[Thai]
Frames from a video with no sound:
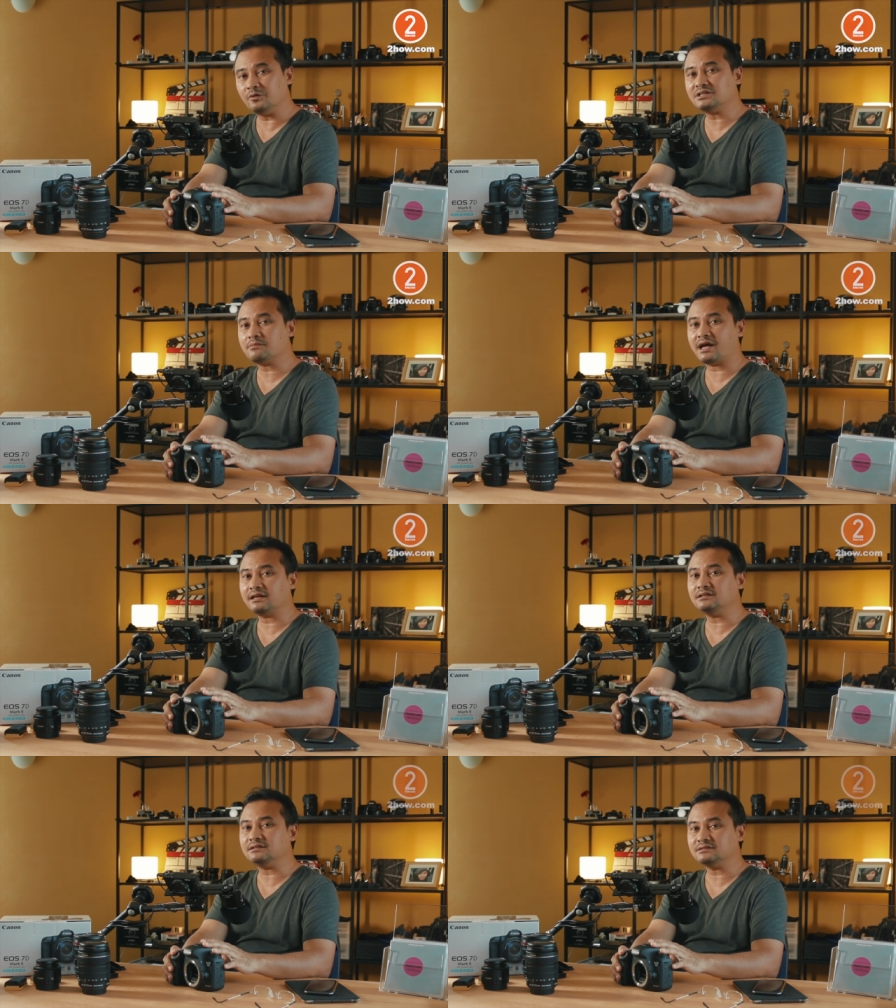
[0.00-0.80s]
ดูสักพัก
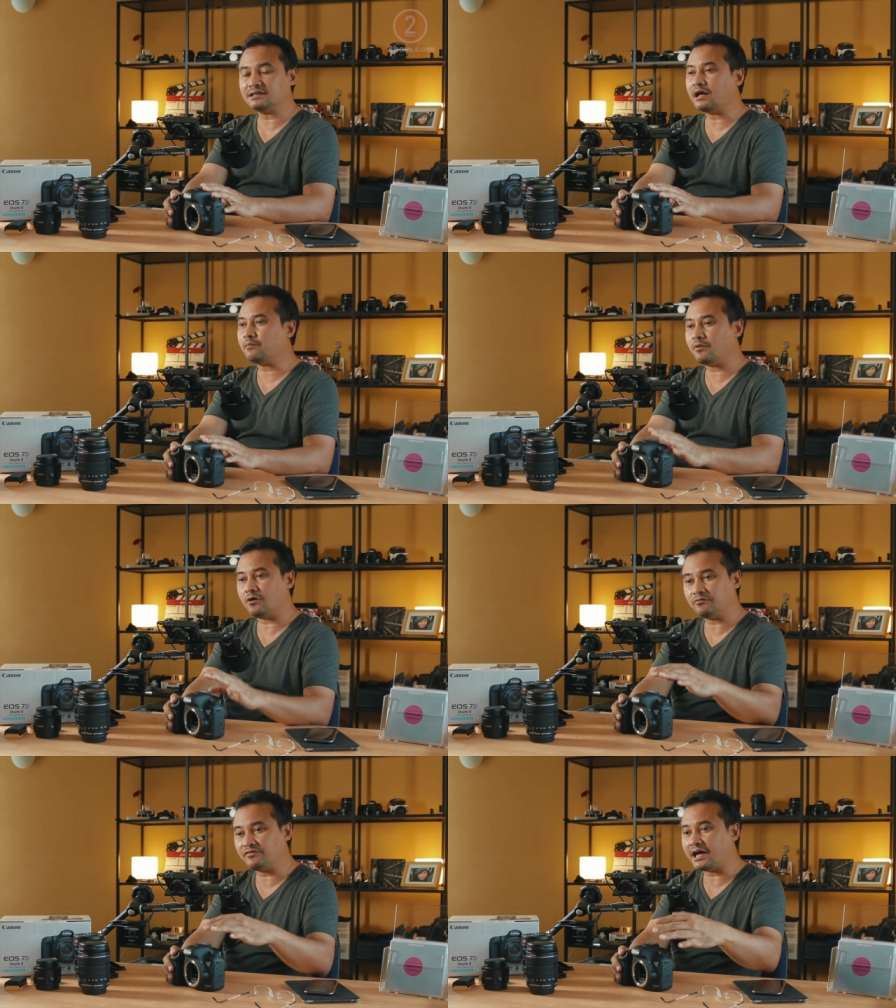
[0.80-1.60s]
หนึ่งนะครับ พ
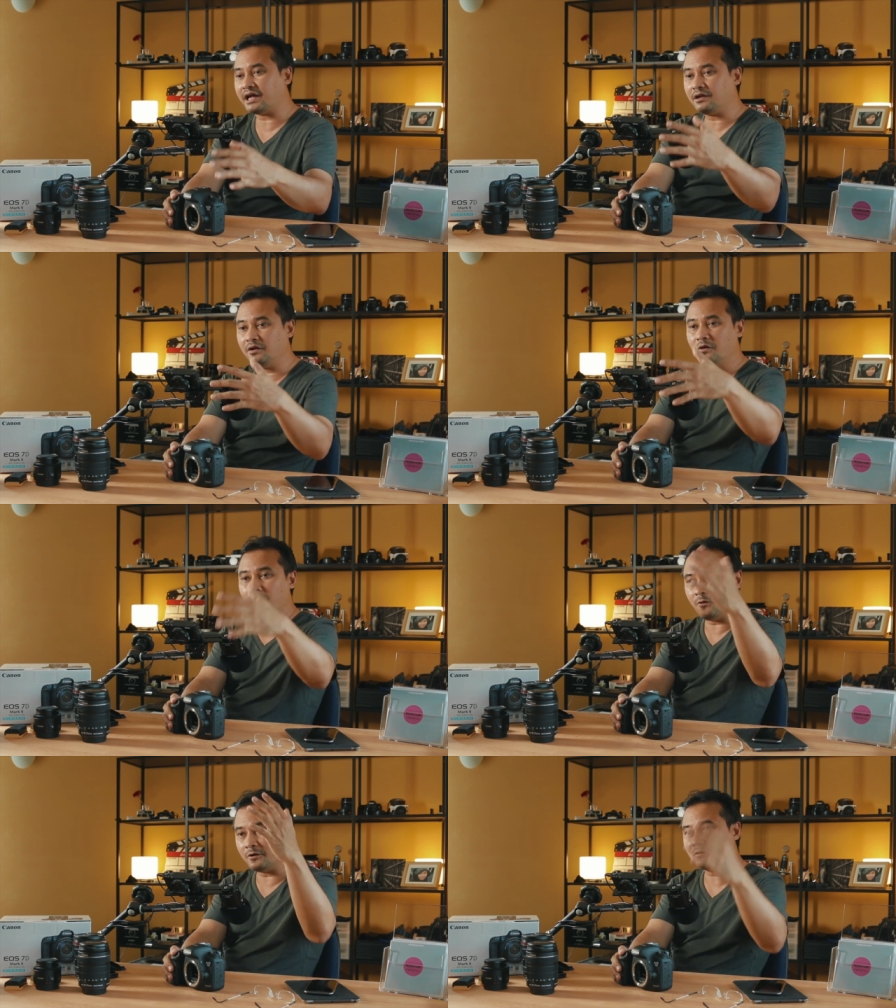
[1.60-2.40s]
อไฟล์
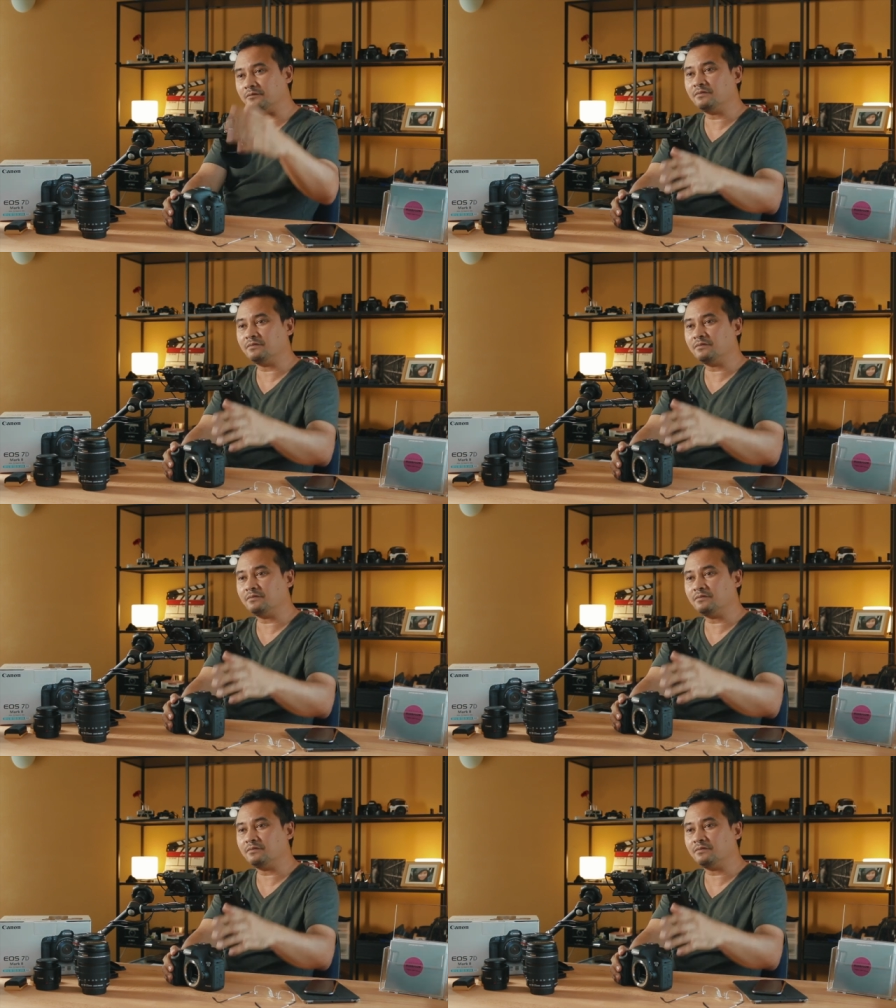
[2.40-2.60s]
คน